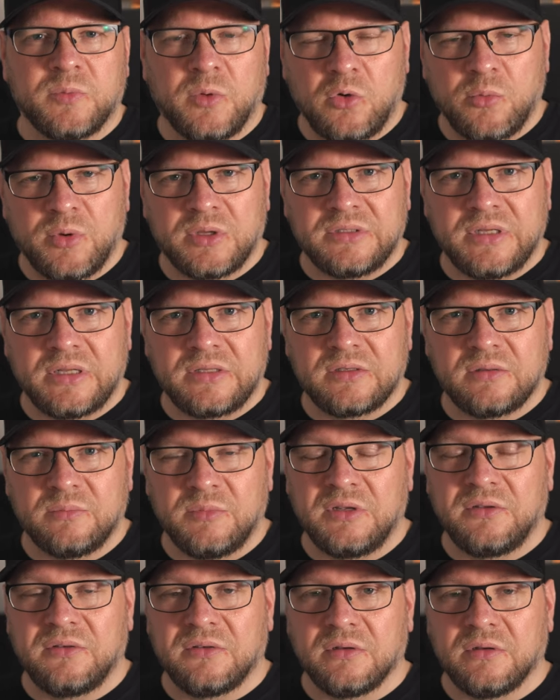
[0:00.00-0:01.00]
es mal übersetzen
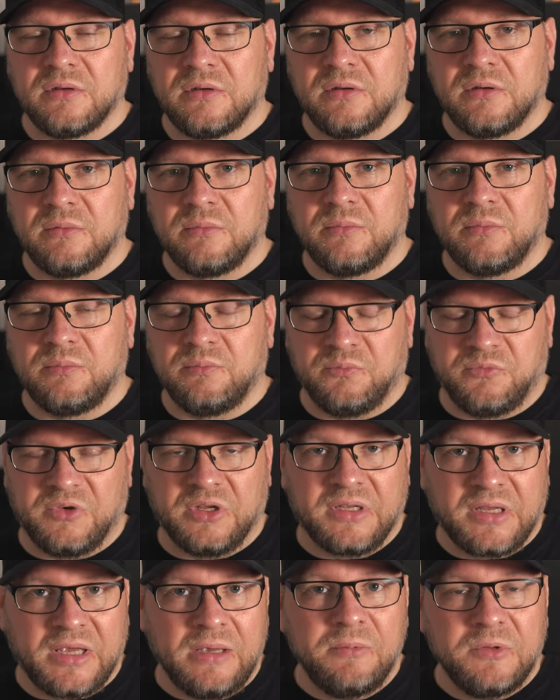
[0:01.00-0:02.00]
mit äh,
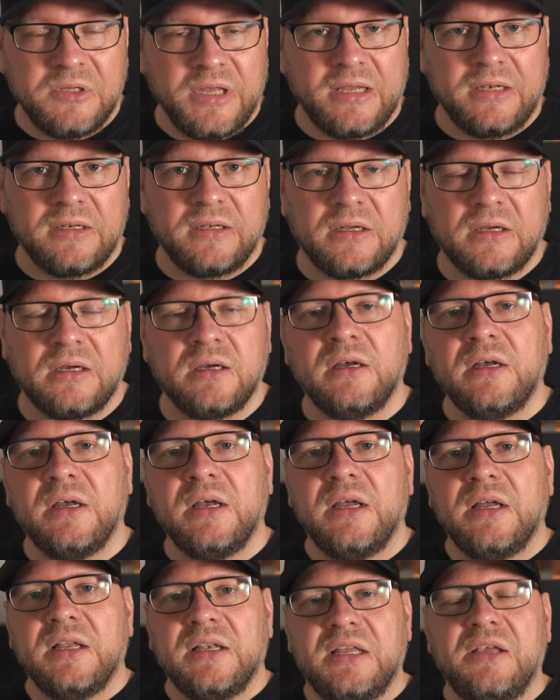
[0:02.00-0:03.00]
Vertriebshändler,
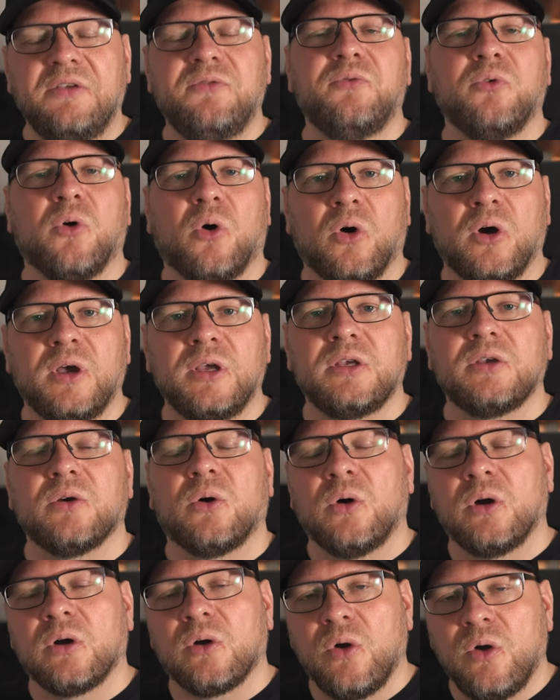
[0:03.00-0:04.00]
die für euch
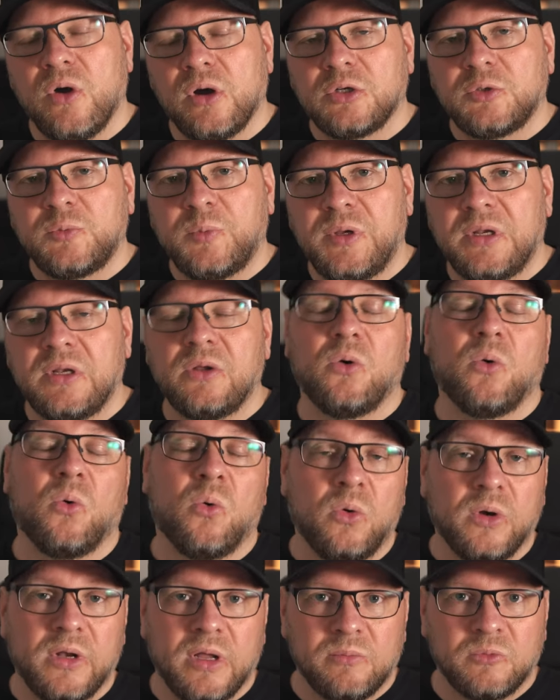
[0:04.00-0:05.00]
eure Hörspiele
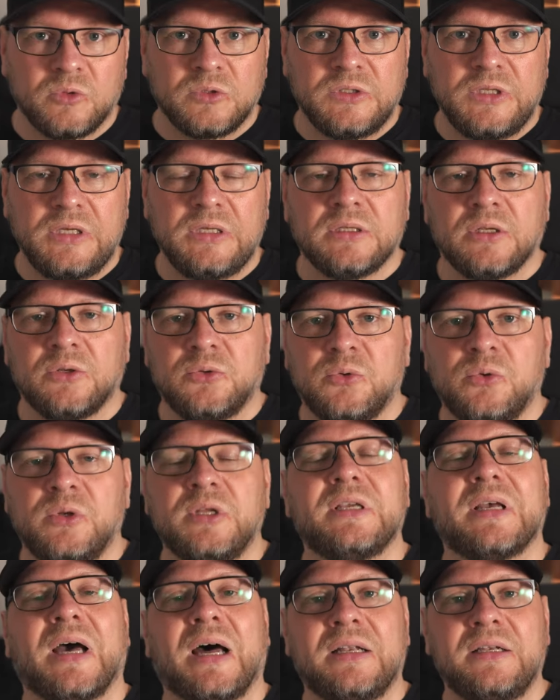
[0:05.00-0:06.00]
oder Musik
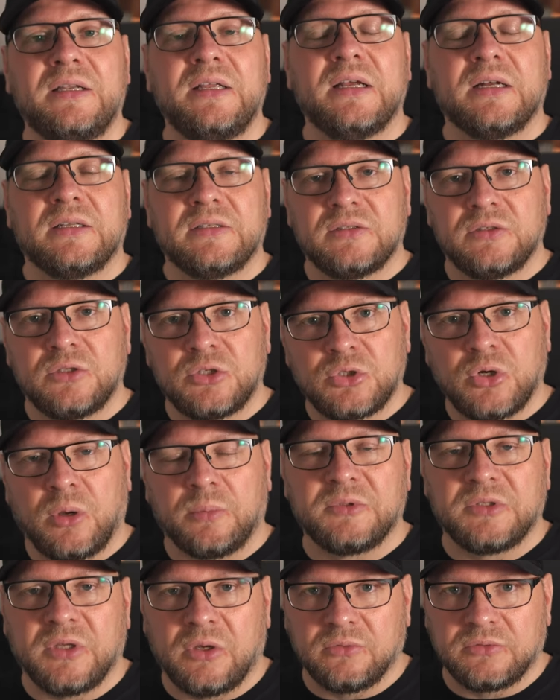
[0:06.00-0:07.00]
natürlich an die ganzen
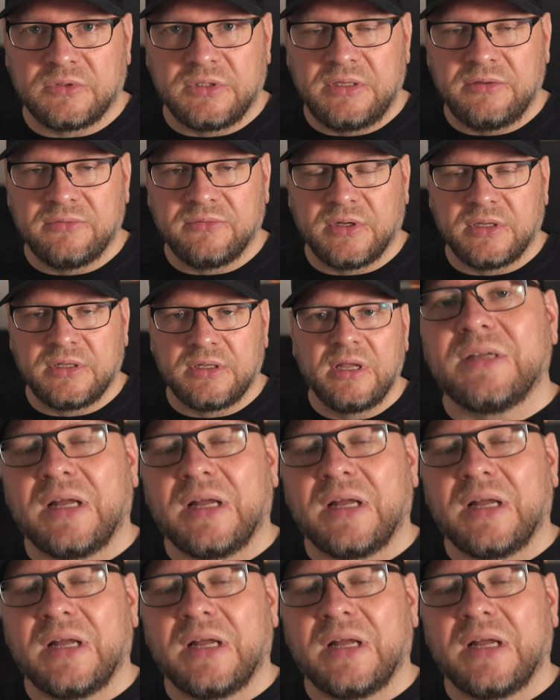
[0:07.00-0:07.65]
Shops ausliefern.